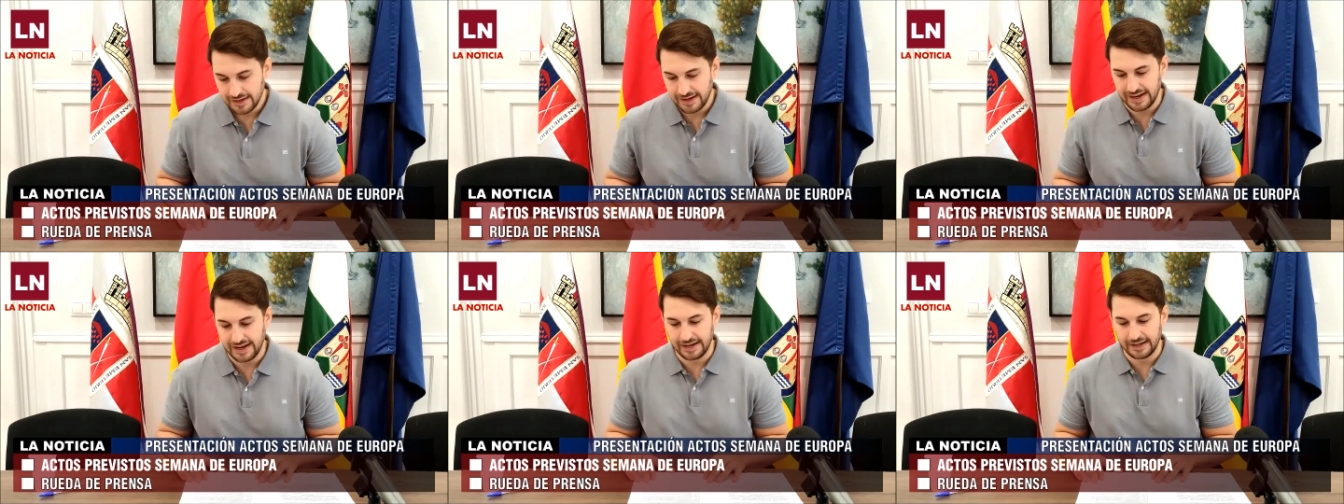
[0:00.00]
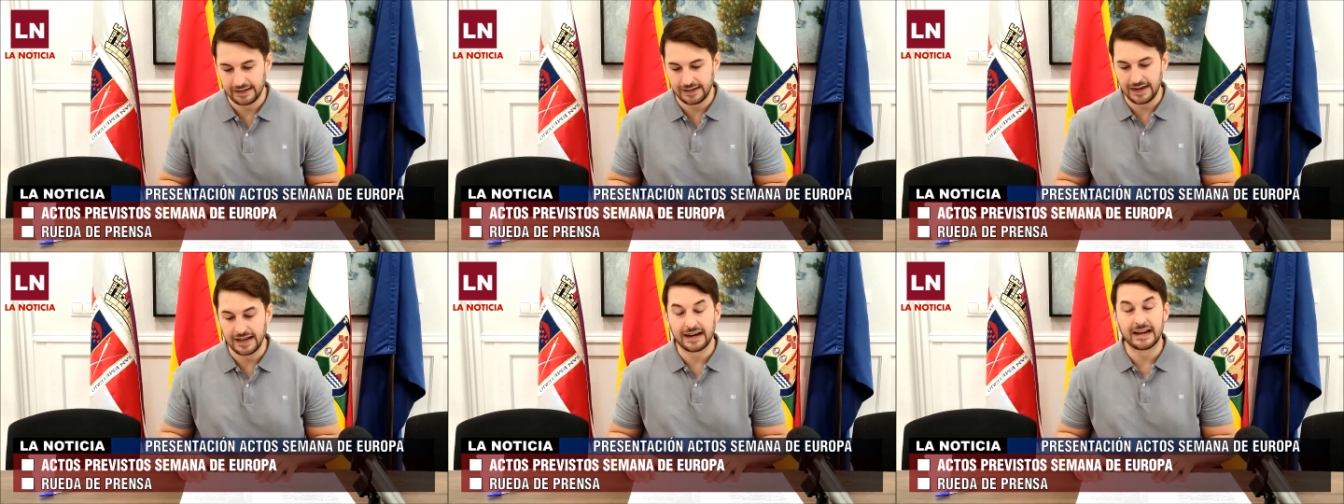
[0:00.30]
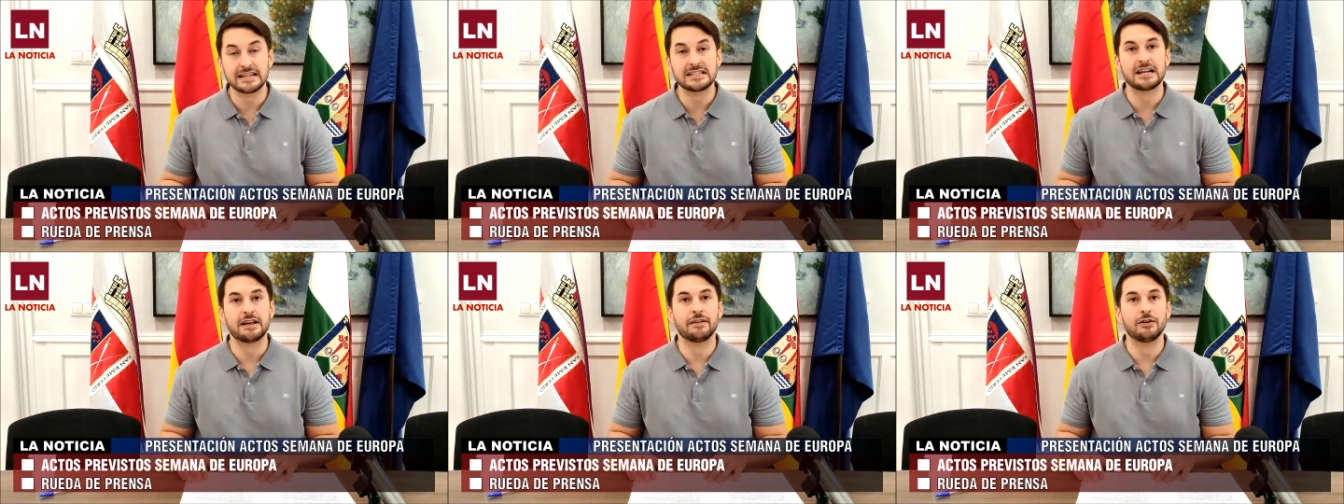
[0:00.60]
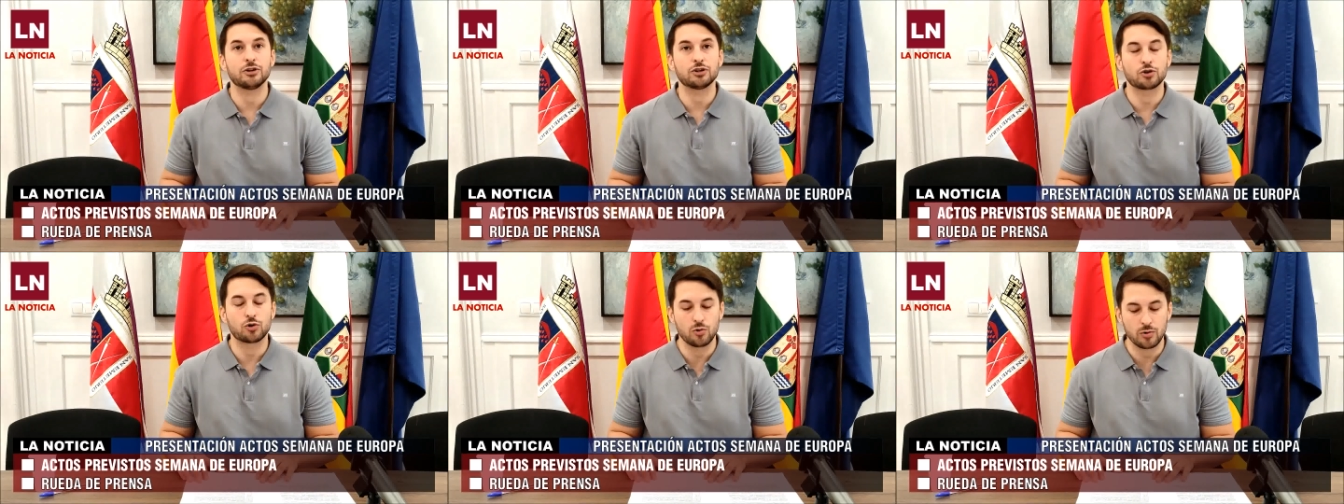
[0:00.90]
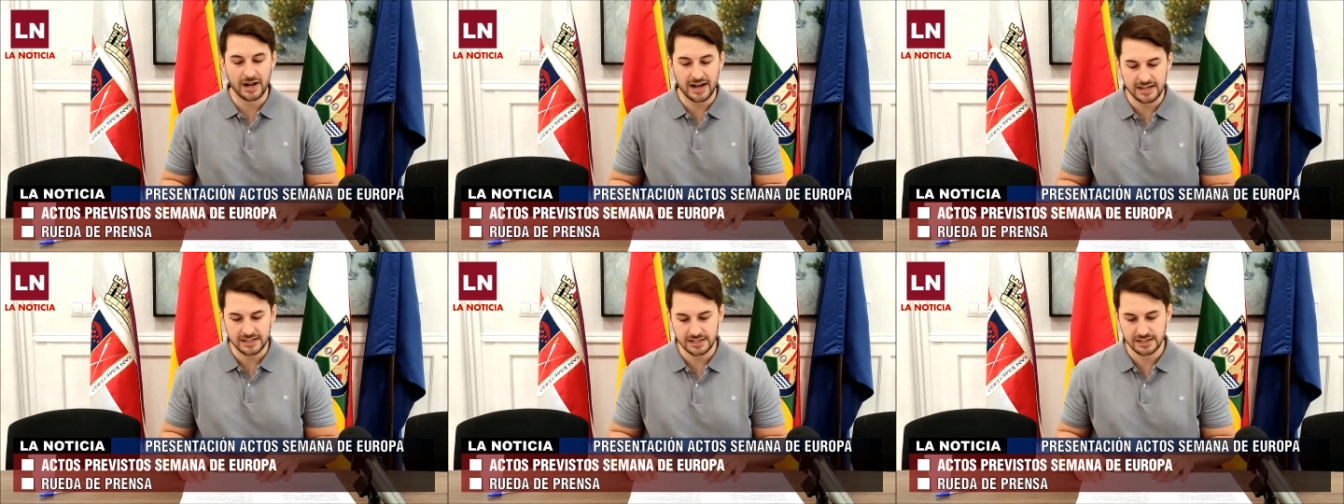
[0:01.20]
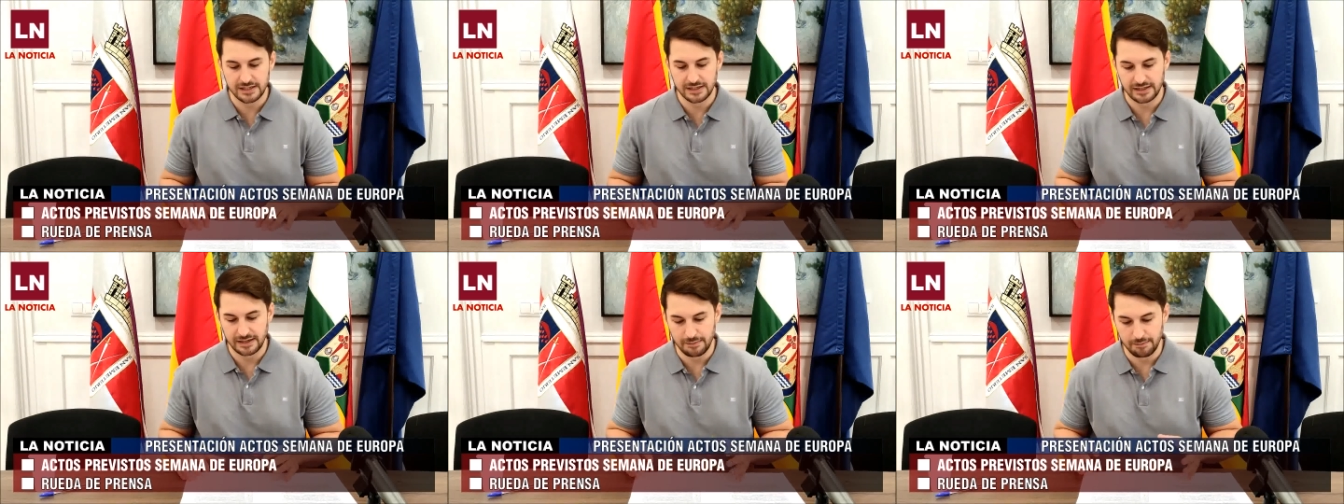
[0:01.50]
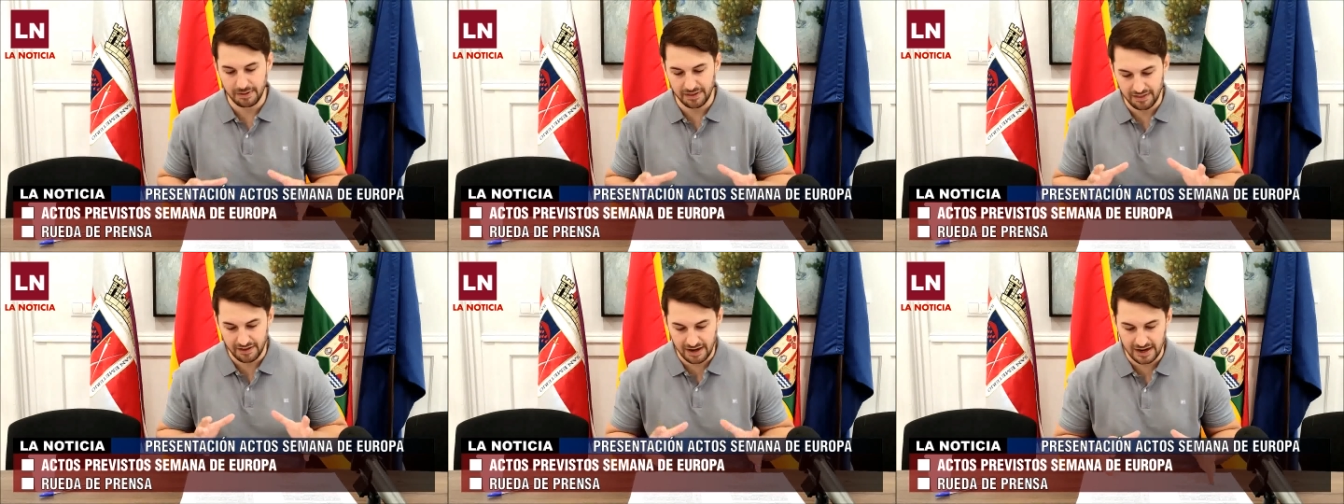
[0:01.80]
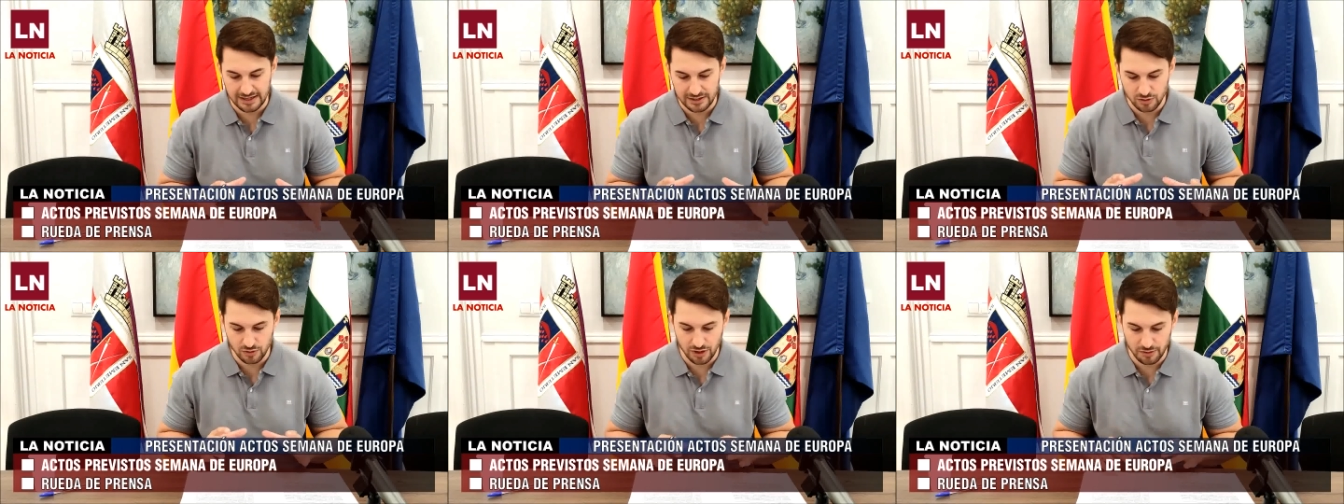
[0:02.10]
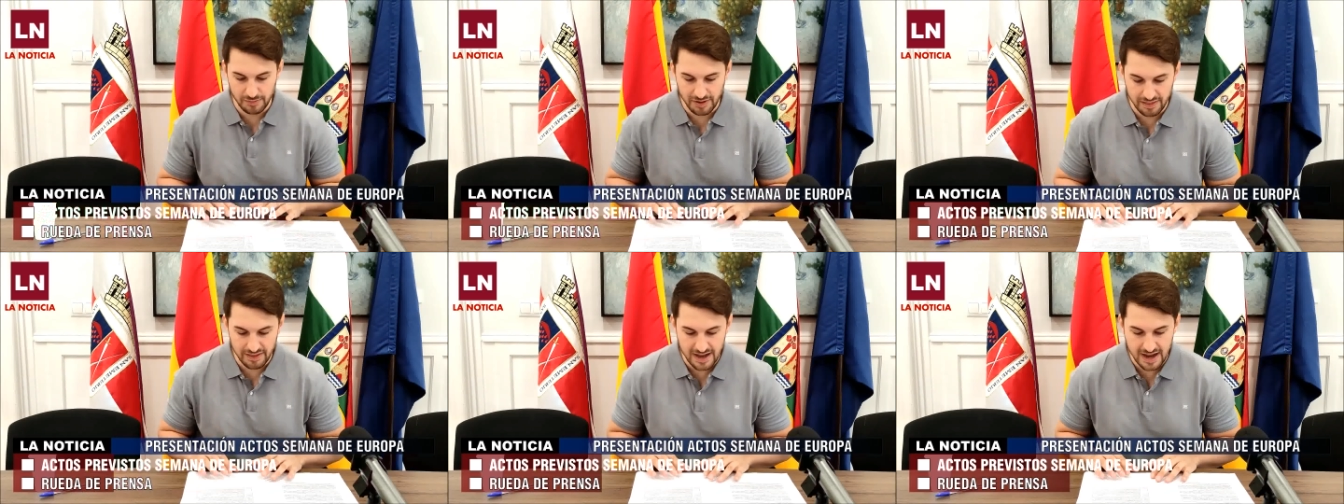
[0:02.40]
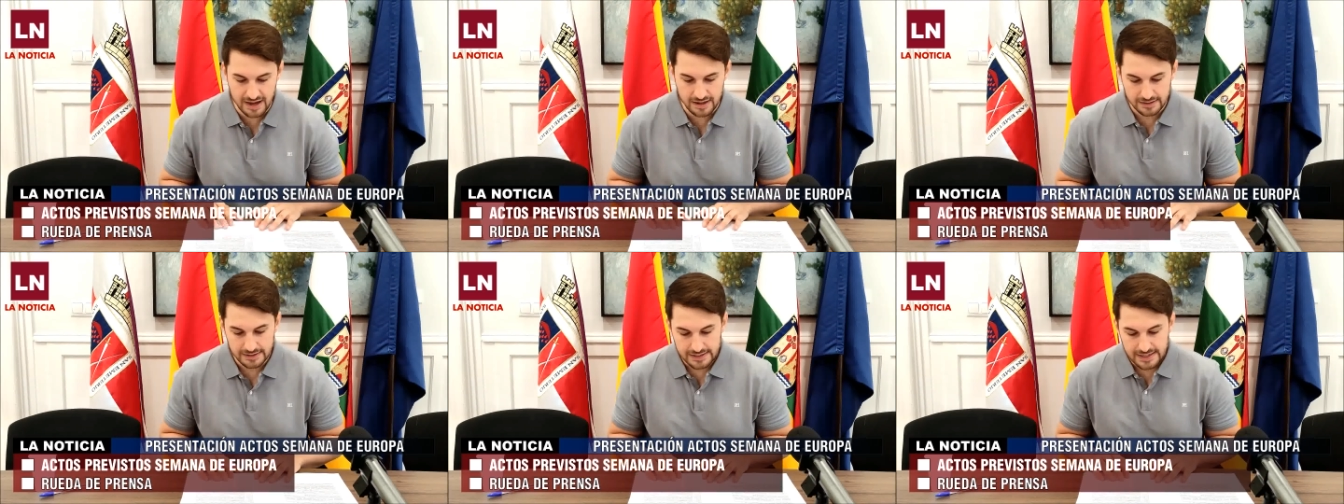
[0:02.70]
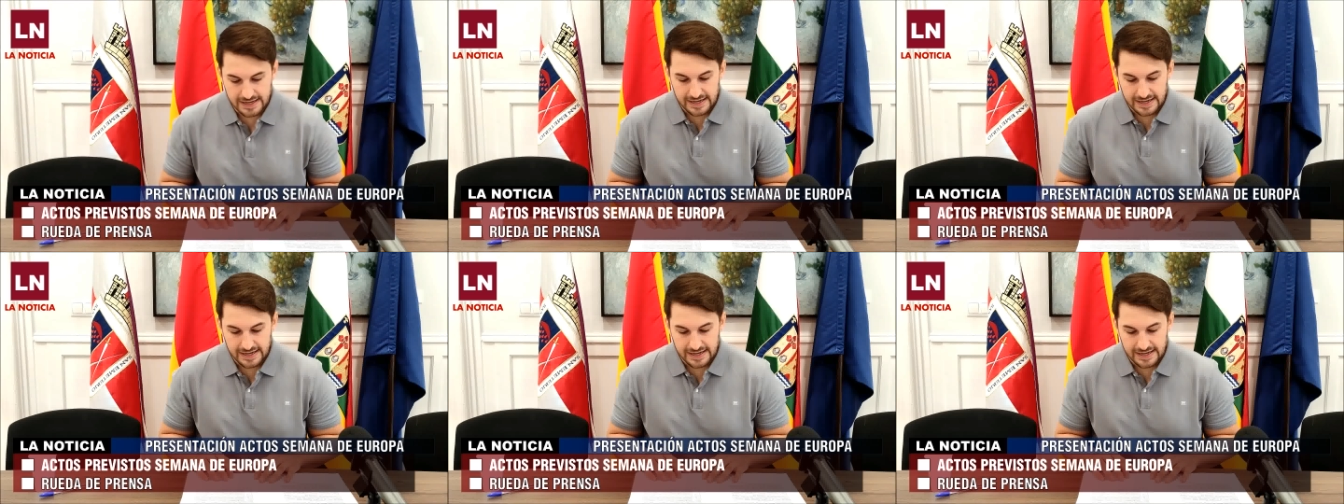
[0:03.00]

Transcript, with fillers: en la Casa de los Curas, empezará a las 9 y media,